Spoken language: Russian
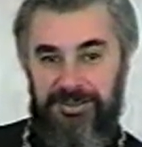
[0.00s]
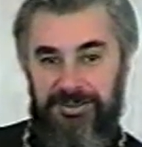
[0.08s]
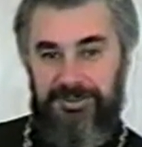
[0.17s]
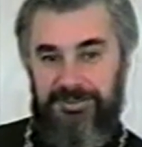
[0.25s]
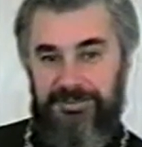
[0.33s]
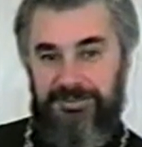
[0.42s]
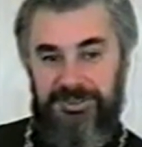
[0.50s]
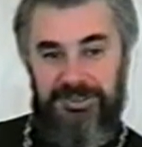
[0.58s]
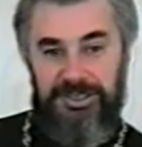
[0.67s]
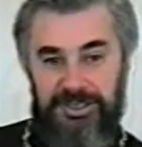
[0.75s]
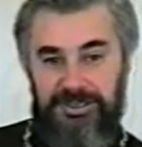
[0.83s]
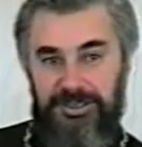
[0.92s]
Э,
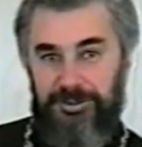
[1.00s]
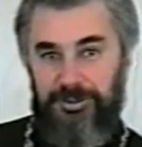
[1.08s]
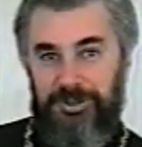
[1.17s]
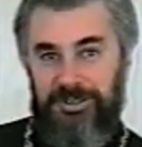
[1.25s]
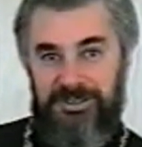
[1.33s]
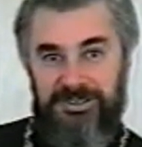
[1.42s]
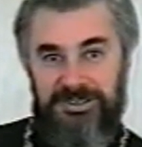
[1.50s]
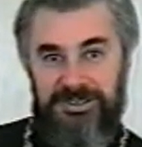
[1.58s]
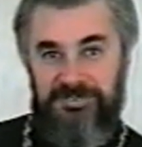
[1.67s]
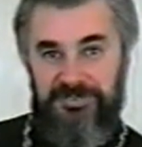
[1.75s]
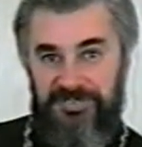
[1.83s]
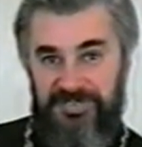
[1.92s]
всегда эту радость
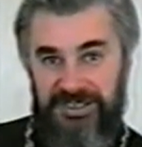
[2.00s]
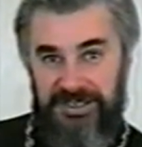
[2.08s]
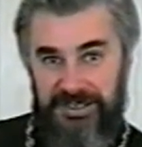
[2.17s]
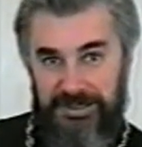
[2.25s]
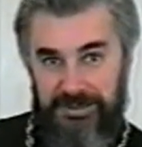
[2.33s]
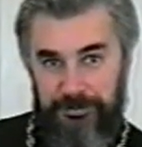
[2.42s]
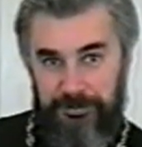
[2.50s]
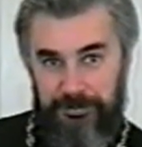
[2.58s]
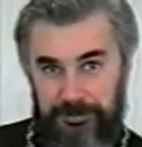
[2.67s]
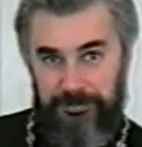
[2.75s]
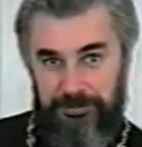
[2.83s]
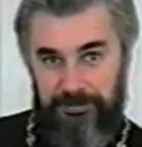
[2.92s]
видно,
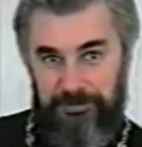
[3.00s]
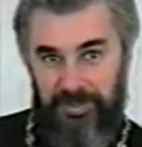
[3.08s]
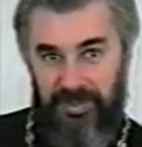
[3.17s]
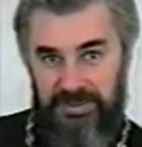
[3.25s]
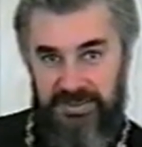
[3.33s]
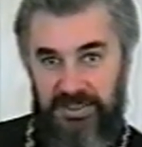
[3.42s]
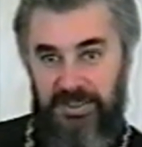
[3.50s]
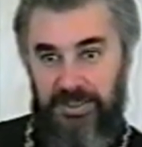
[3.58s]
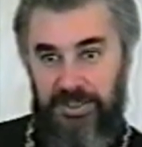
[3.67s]
всегда она